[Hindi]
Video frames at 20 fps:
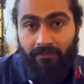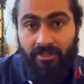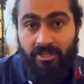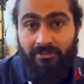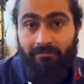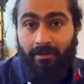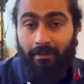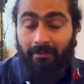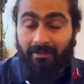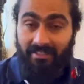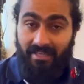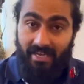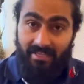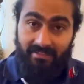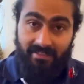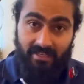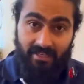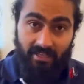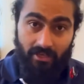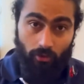जिसमें
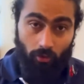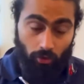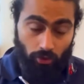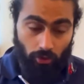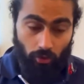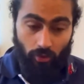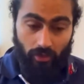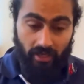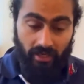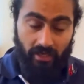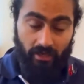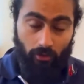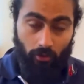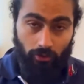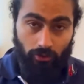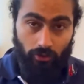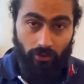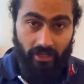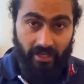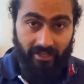बताया था कि ओशो के
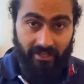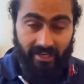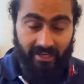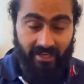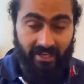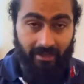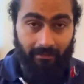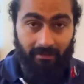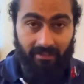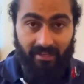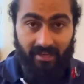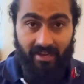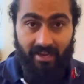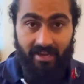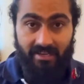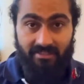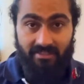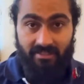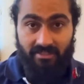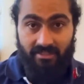ओशो ने एक टेक्निक बताई
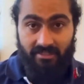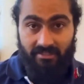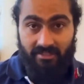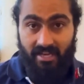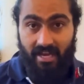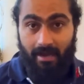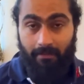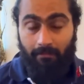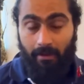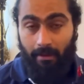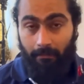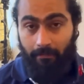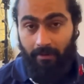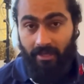है ऐसी जिससे आप